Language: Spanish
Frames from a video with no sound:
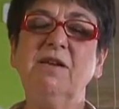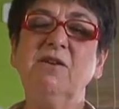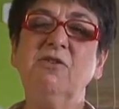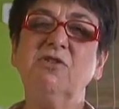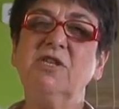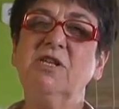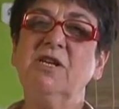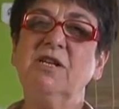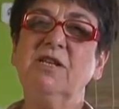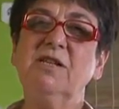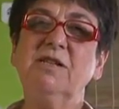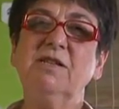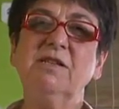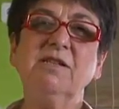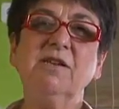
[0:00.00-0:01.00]
y los
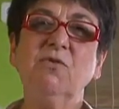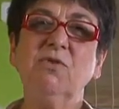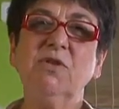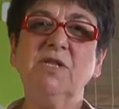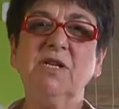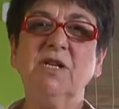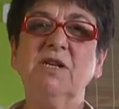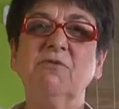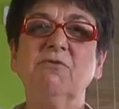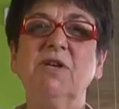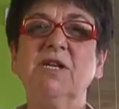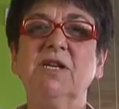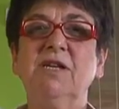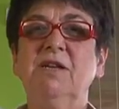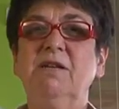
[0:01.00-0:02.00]
ingredientes se encuentran en
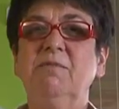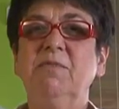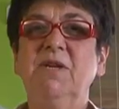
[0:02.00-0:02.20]
cualquier